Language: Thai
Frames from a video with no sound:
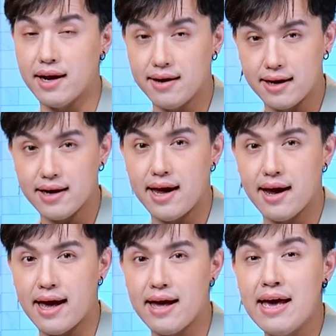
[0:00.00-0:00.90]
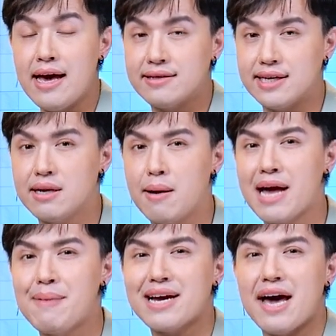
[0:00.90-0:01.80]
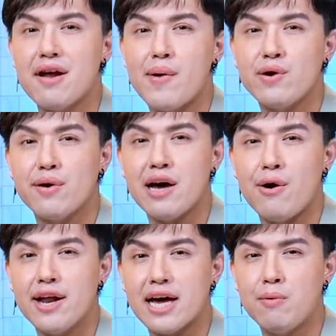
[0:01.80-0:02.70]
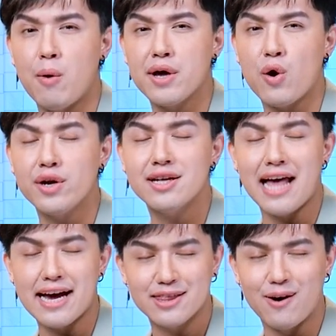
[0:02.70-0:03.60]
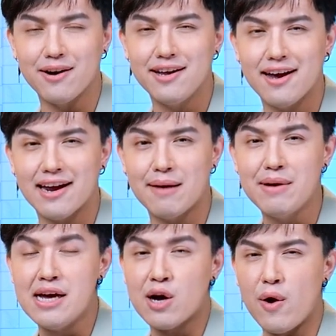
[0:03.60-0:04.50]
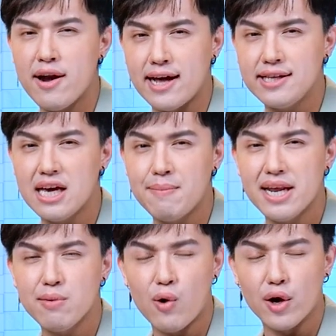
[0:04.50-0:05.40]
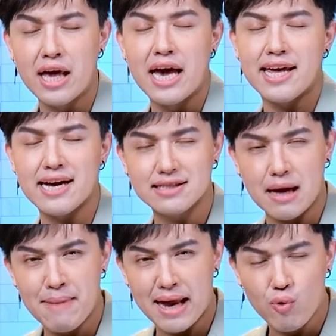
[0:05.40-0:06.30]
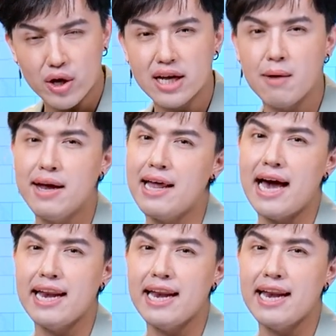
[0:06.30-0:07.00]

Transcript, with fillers: เด็กๆนั่นเองฮะแต่สำหรับงานประกาศรางวัลของเรานะครับผมยังคงเดินทางกันต่อเนื่องครับคนไหนที่ยังไม่ได้โหวตยังสามารถโหวตกันเข้ามาได้